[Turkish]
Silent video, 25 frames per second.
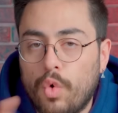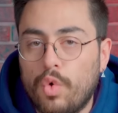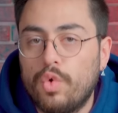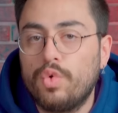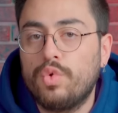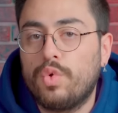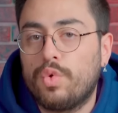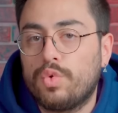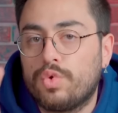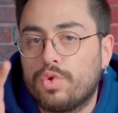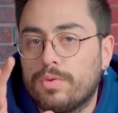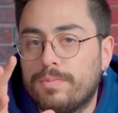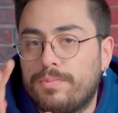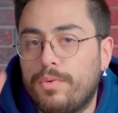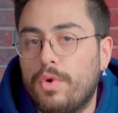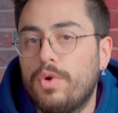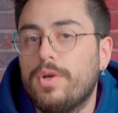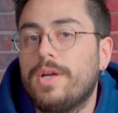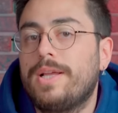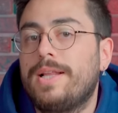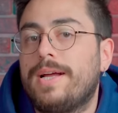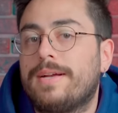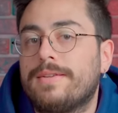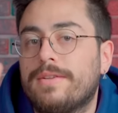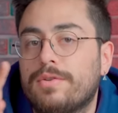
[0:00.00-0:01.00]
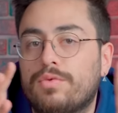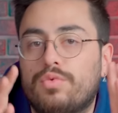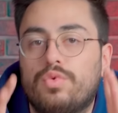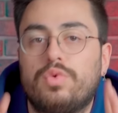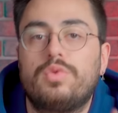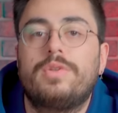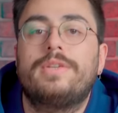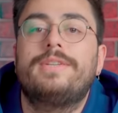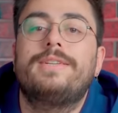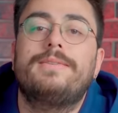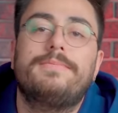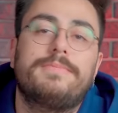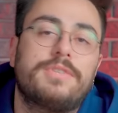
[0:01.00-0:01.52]
yoğun olduğu bölgelerde
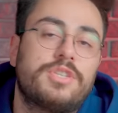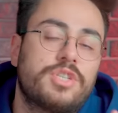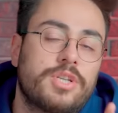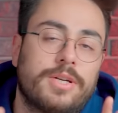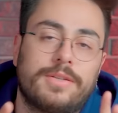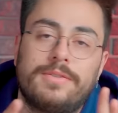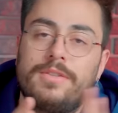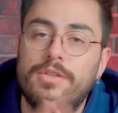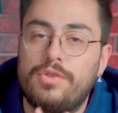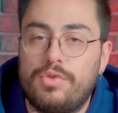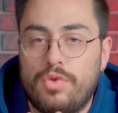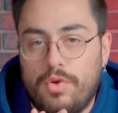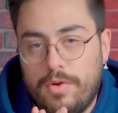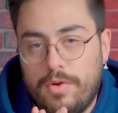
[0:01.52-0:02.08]
kullanılmayacağını da da